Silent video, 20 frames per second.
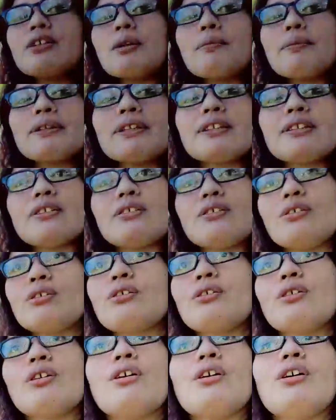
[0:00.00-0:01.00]
yung kapatid ko,
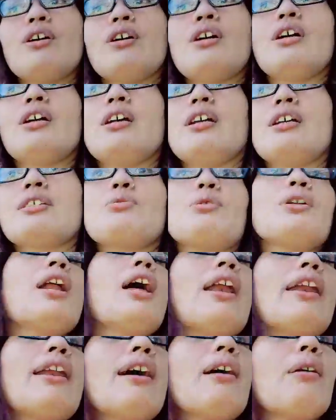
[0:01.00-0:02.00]
it's
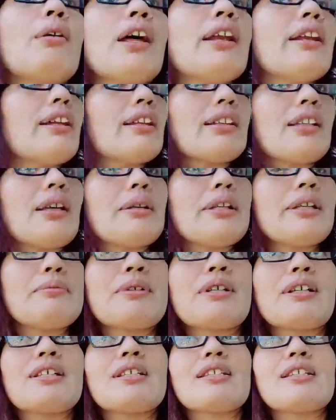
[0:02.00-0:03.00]
wala na, wala nang
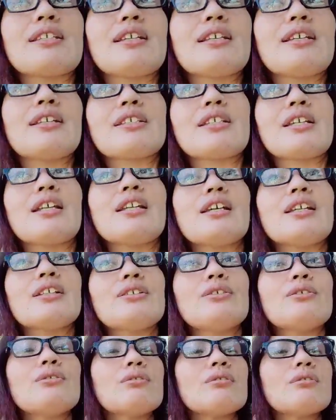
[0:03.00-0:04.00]
tanim. Kasi siya lang
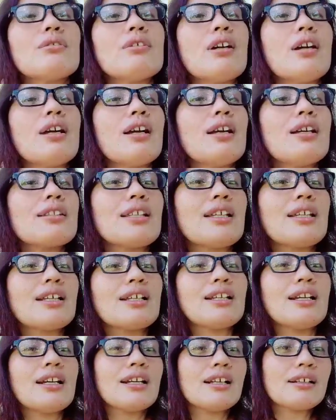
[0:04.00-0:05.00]
yung
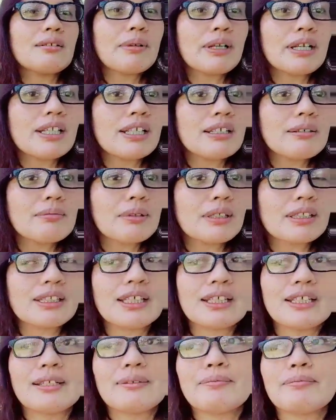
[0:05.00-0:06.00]
talagang mahilig
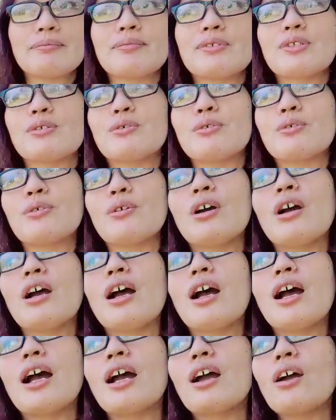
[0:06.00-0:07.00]
magtanim. So,
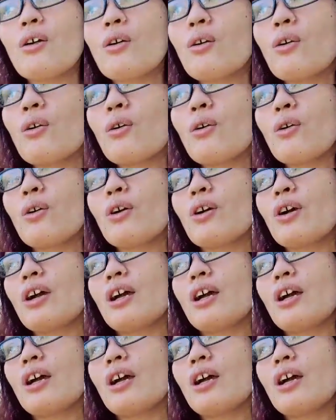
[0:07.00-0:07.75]
ako,